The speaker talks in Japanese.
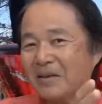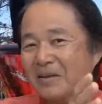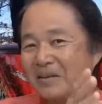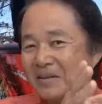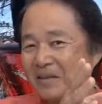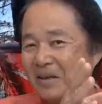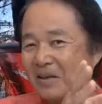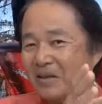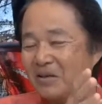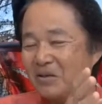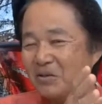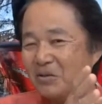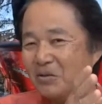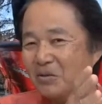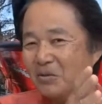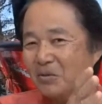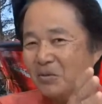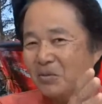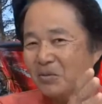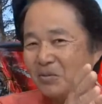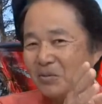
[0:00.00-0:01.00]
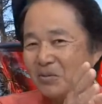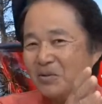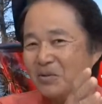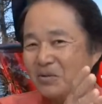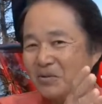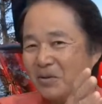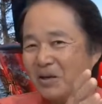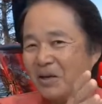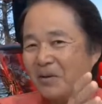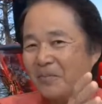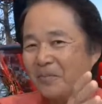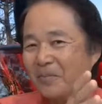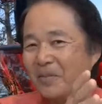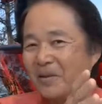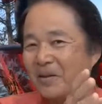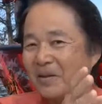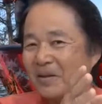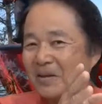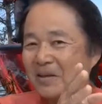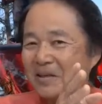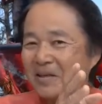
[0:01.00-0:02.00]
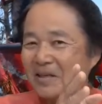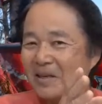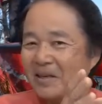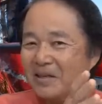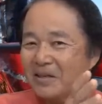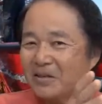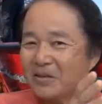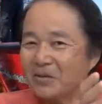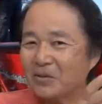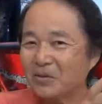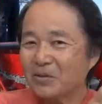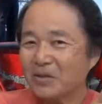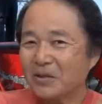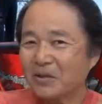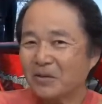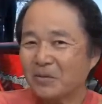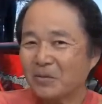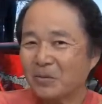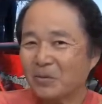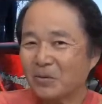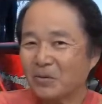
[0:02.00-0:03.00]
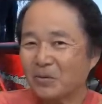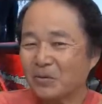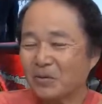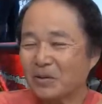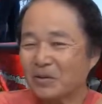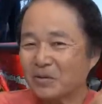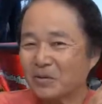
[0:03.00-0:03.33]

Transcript: 最初のうちは左に寄せてこうとか、